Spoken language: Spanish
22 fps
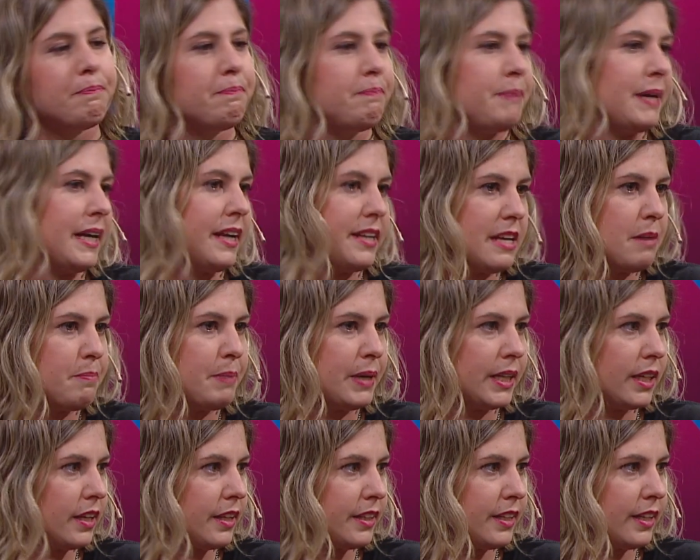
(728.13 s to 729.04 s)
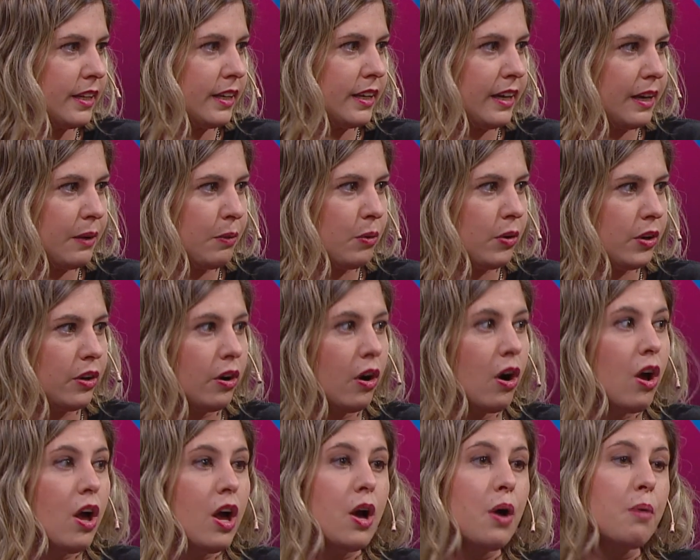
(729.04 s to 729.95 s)
pequeña parte de este carbono
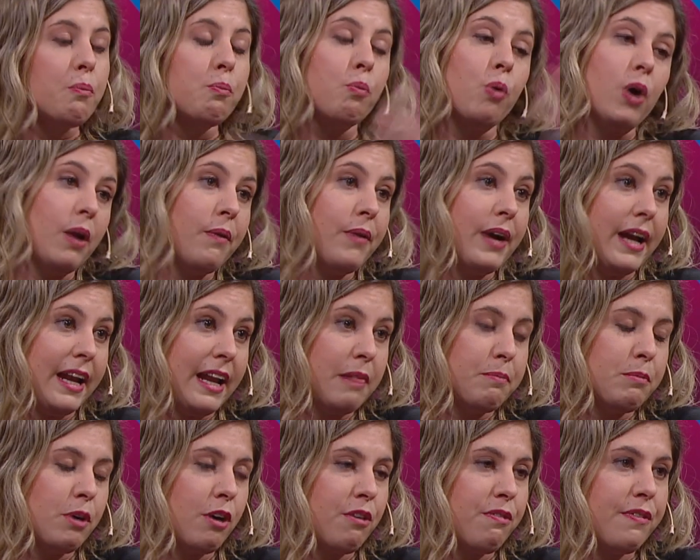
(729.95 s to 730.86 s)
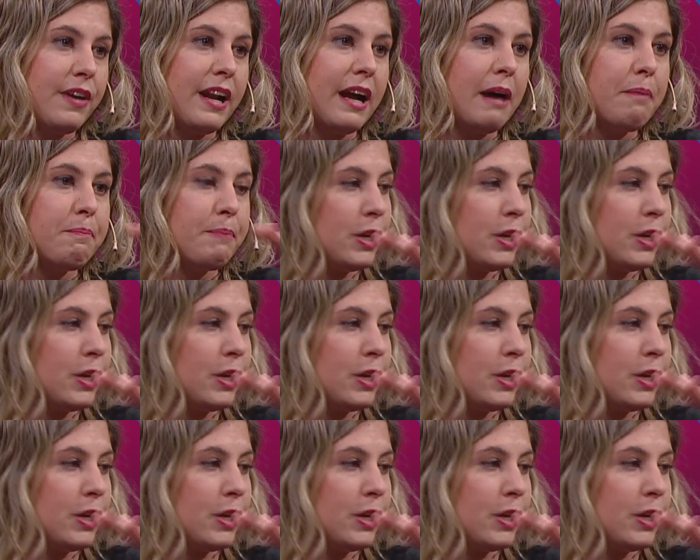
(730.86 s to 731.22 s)
vuelve a la atmósfera,